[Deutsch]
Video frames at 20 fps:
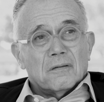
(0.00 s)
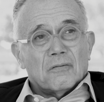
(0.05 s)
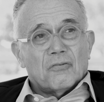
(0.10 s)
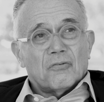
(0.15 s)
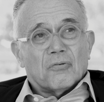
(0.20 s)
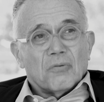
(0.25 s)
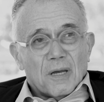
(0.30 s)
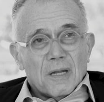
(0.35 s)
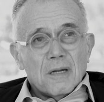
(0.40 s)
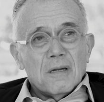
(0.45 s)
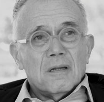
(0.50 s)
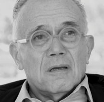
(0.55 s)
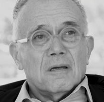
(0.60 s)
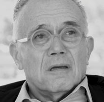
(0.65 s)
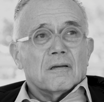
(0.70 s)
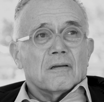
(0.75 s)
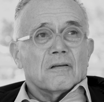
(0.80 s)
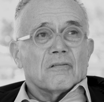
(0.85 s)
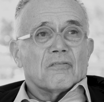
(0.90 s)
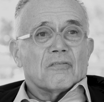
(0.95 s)
zu Ende
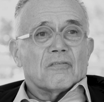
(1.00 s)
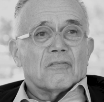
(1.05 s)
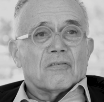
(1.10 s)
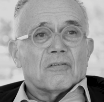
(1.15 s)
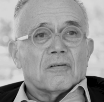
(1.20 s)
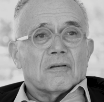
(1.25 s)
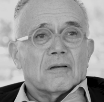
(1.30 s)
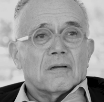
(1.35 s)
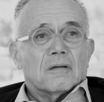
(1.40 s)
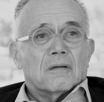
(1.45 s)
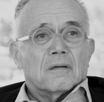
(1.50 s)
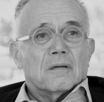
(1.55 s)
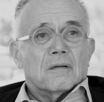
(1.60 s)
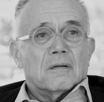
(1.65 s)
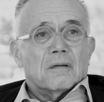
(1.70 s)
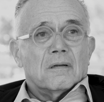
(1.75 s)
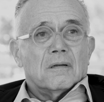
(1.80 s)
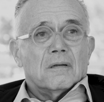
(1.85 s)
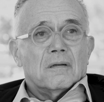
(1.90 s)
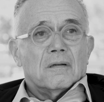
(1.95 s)
ist,
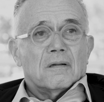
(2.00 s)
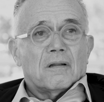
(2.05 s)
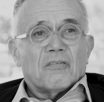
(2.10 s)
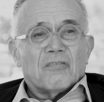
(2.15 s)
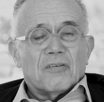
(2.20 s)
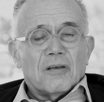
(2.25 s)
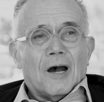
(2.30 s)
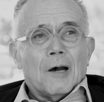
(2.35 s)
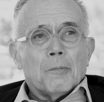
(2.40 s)
dass sie